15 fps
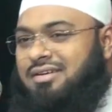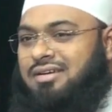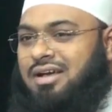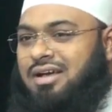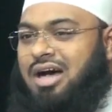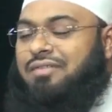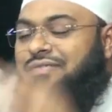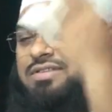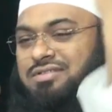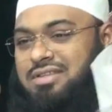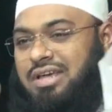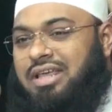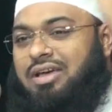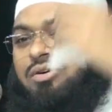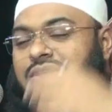হাফেজ
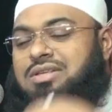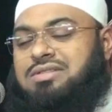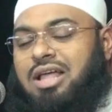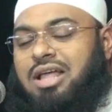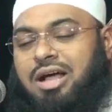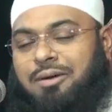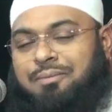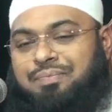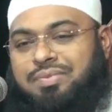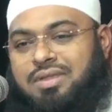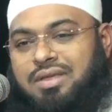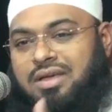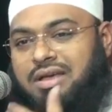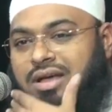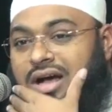তরিকুল ইসলাম
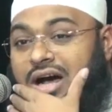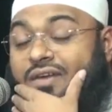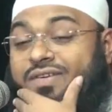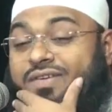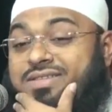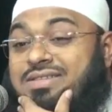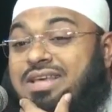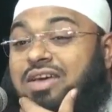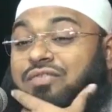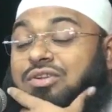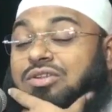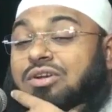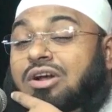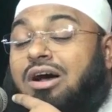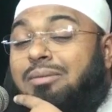হাফেজ সাইফুর
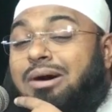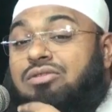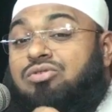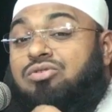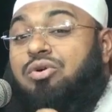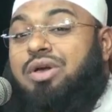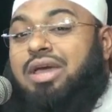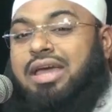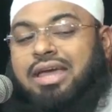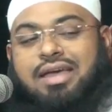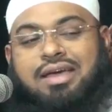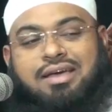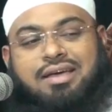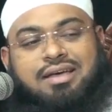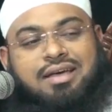রহমান তুকি
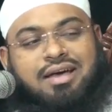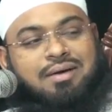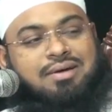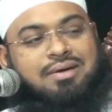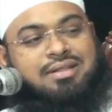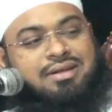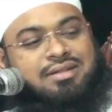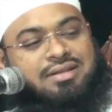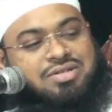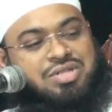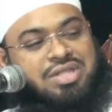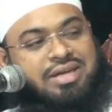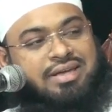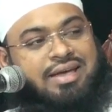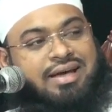আমাদের দেশ
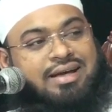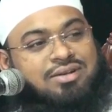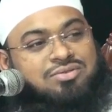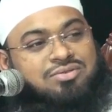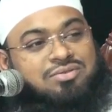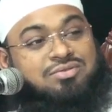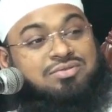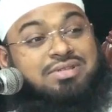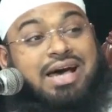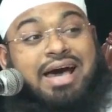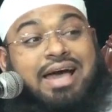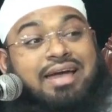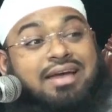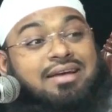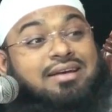থেকে এক একজন
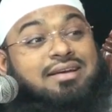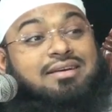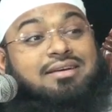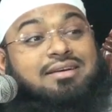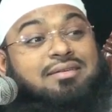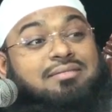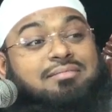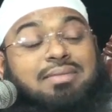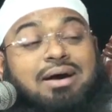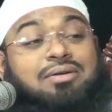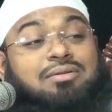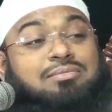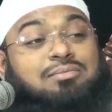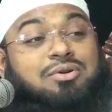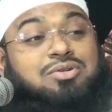যায়
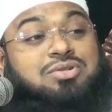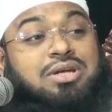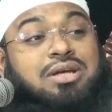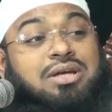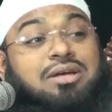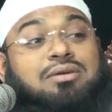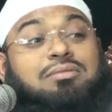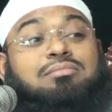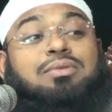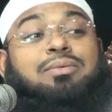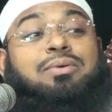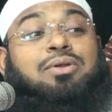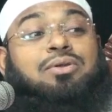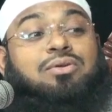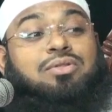ভারতবর্ষে
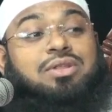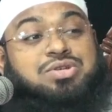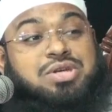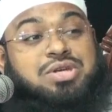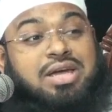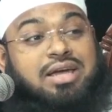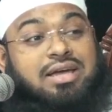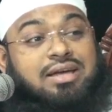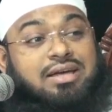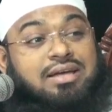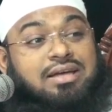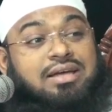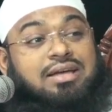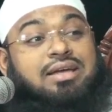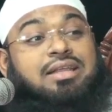বিভিন্ন দেশে
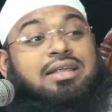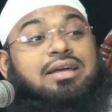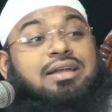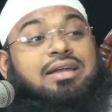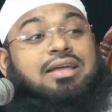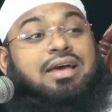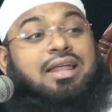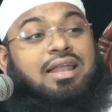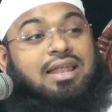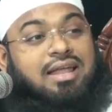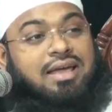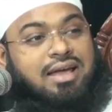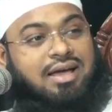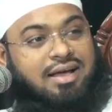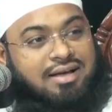ক্রিকেট খেলার লেগা